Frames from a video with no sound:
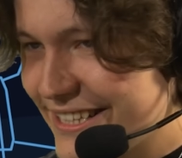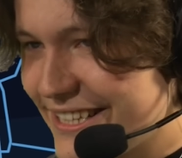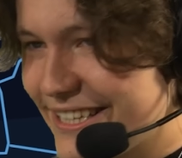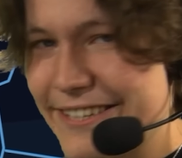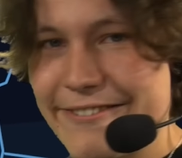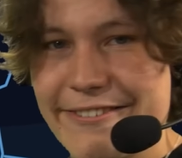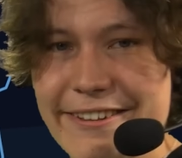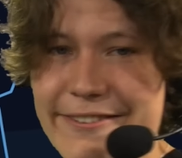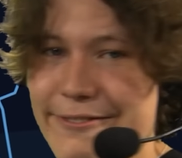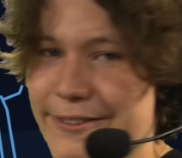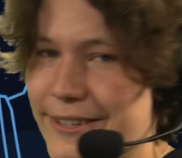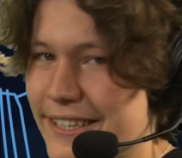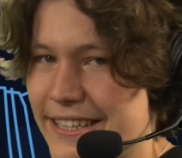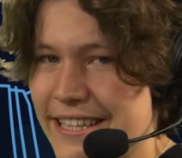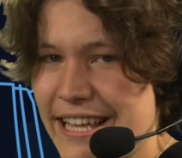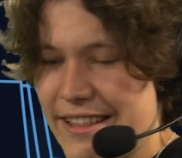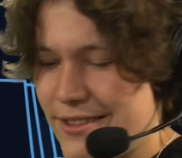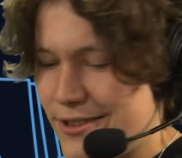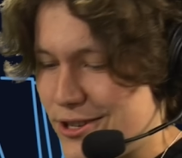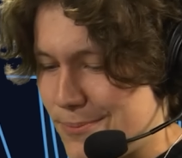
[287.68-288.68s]
ich weiß
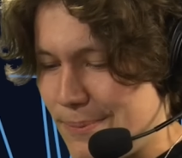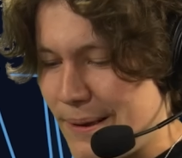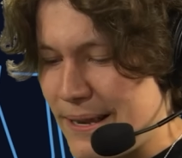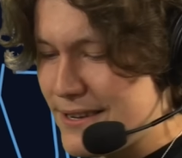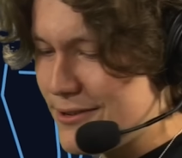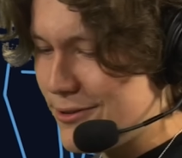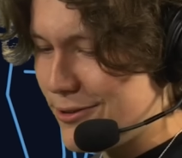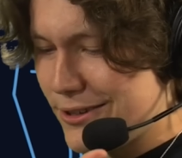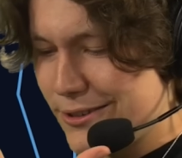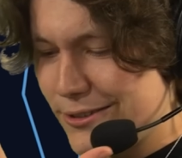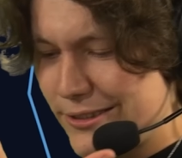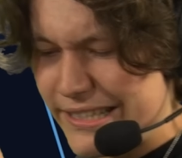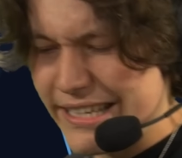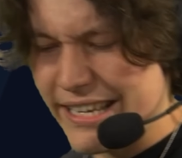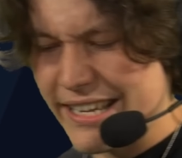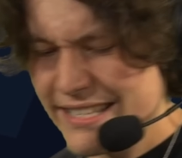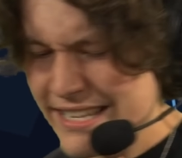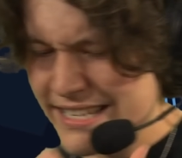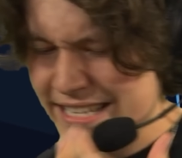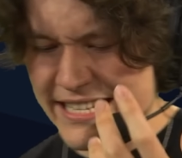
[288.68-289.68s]
wirklich, also Spandauer
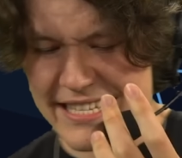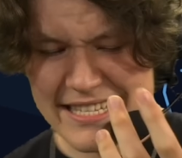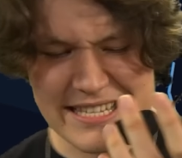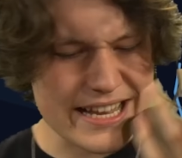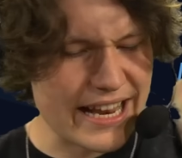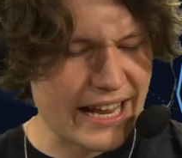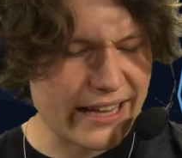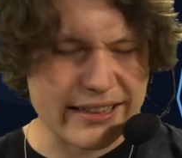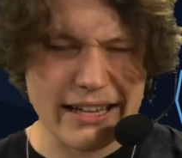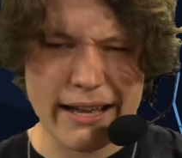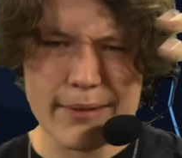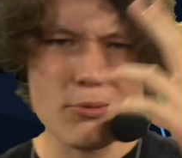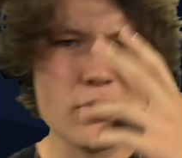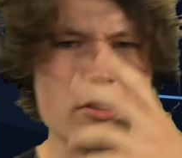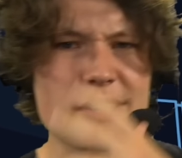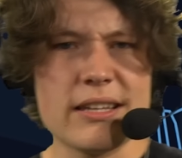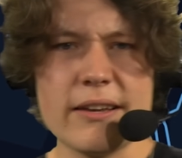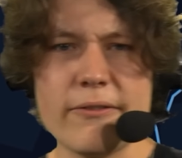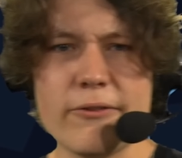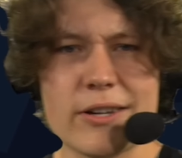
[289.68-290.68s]
LOL-Kasse, da
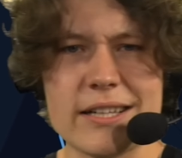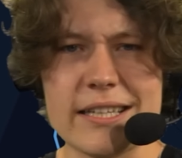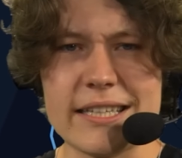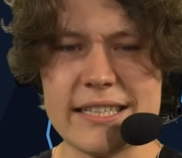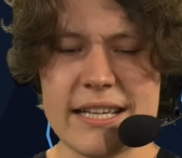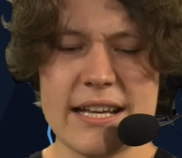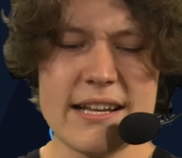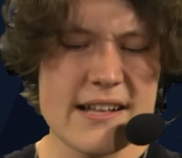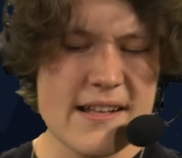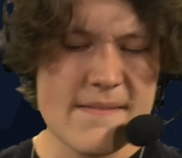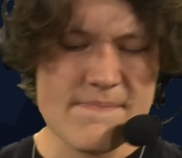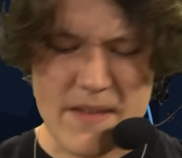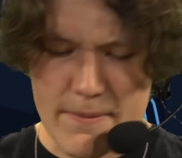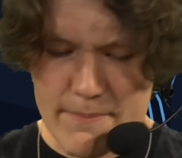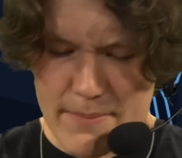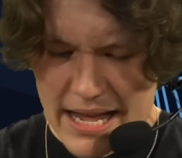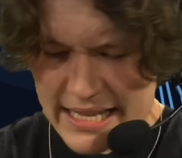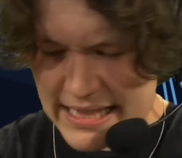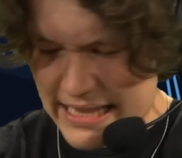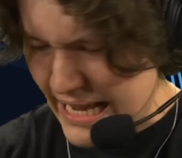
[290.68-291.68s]
musst du dir wirklich, da
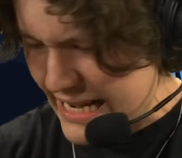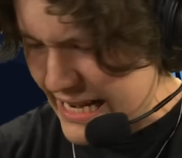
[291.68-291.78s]
macht